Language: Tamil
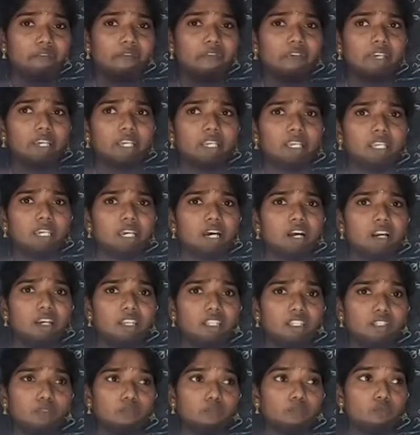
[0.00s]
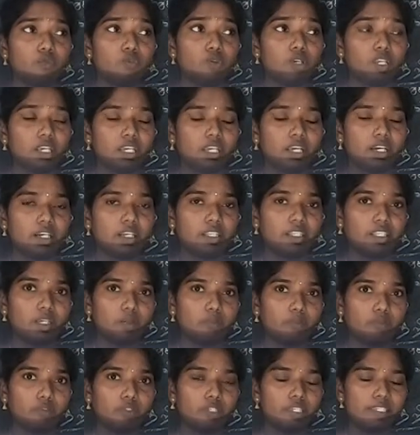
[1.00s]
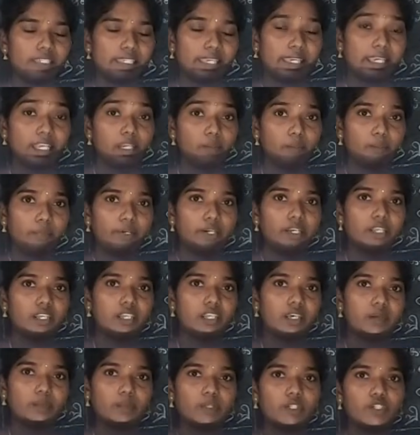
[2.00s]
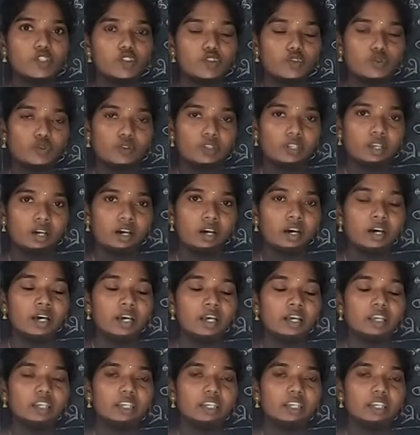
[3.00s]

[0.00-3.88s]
வேலை ஆனால் இந்த மூளையானது அப்போது செயல்படலை அப்படின்னு சொன்னால்